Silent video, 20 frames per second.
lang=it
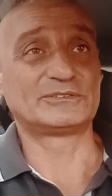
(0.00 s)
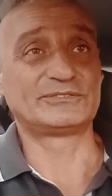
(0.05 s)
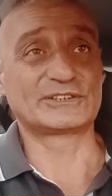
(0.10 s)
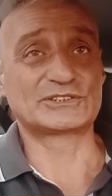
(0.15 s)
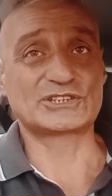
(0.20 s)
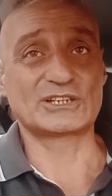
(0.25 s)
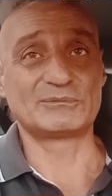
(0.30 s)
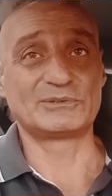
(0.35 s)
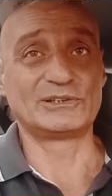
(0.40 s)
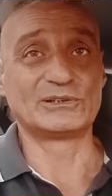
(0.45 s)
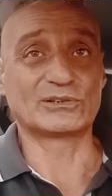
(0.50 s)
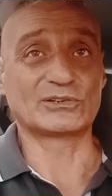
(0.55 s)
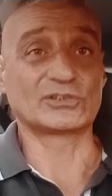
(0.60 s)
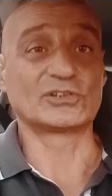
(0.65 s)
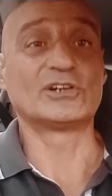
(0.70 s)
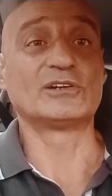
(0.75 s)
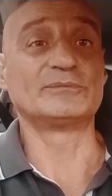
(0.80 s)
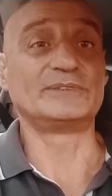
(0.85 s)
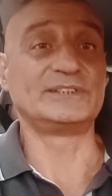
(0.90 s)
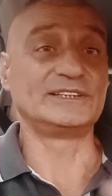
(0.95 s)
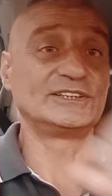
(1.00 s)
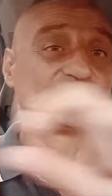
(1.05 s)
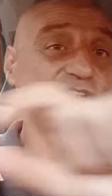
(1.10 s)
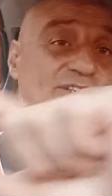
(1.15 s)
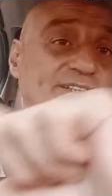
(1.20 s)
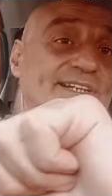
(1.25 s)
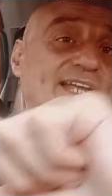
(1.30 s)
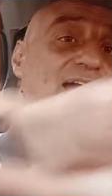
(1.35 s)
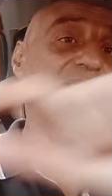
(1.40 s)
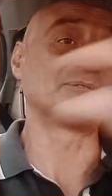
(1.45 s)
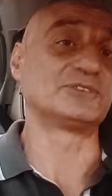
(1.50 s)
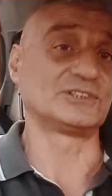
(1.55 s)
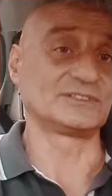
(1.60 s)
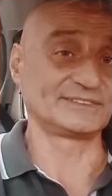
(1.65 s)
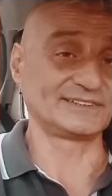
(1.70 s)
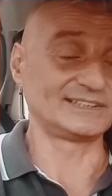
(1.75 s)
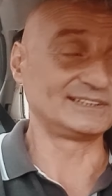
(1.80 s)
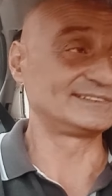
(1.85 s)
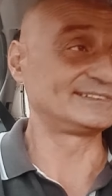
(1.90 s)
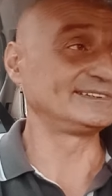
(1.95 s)
facciamo i loro nomi, li citiamo
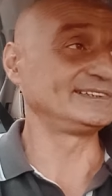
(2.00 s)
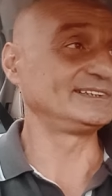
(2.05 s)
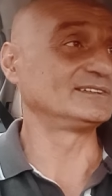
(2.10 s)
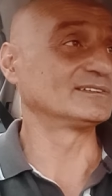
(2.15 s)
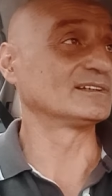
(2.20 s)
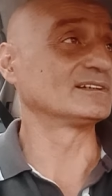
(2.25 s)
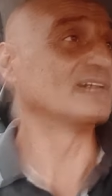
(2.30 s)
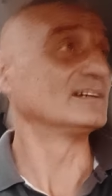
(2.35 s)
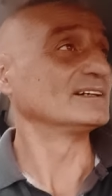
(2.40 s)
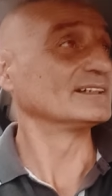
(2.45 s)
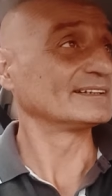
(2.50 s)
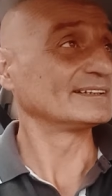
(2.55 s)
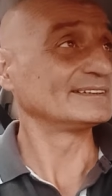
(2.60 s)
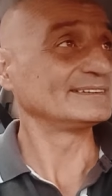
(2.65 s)
nel titolo.